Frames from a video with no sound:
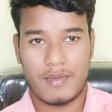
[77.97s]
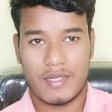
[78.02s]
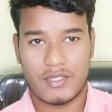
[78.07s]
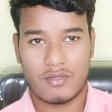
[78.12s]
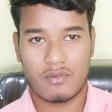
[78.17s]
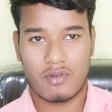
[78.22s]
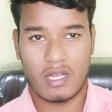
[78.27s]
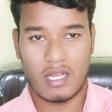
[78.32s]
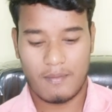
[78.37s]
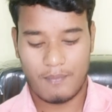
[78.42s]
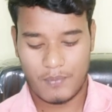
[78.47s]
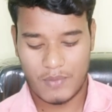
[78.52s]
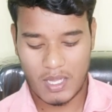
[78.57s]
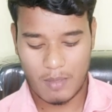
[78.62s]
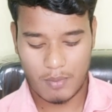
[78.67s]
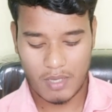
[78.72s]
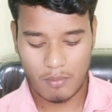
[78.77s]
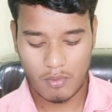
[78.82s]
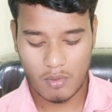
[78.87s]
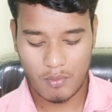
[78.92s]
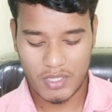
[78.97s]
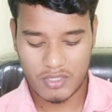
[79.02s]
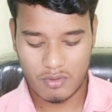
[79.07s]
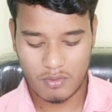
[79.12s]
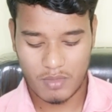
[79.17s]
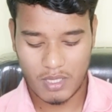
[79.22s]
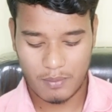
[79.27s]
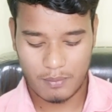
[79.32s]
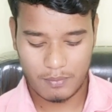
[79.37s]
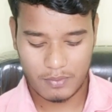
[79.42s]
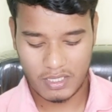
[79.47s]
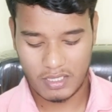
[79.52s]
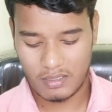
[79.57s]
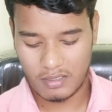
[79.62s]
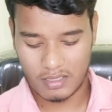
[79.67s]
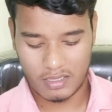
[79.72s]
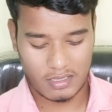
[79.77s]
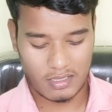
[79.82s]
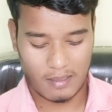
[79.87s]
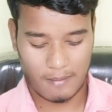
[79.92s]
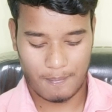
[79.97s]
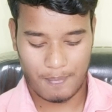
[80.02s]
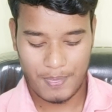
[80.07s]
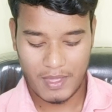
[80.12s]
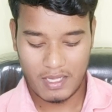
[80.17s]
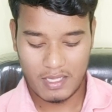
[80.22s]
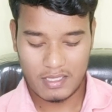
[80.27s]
फेसबुक का यहाँ पर आपको फेसबुक पर क्लिक कर देना